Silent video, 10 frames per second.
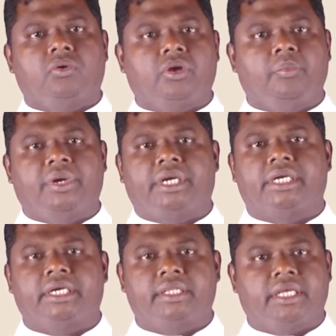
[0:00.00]

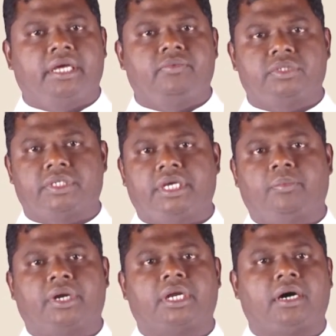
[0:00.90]
குறிப்பிட்ட தேர்வு
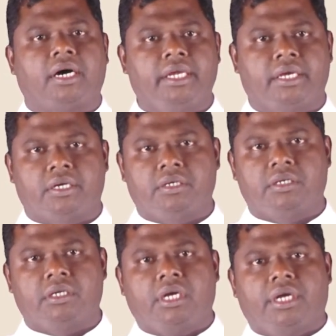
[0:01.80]
செய்யப்பட்ட
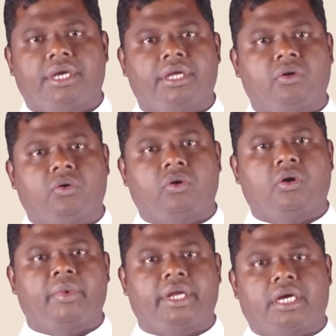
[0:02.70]
ஆகியர்கள் இதோ
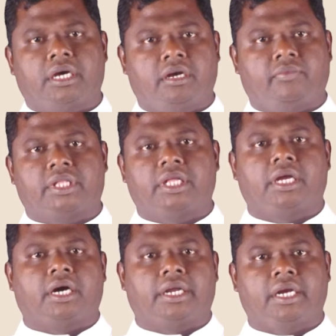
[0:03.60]
ரோமை நகர்
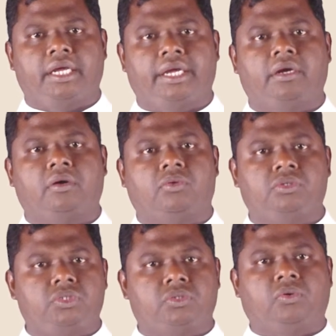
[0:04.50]
வத்திக்கானிலே
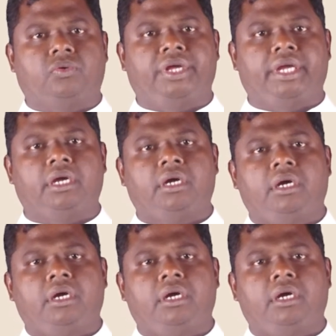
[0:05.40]
ஒன்று கூடி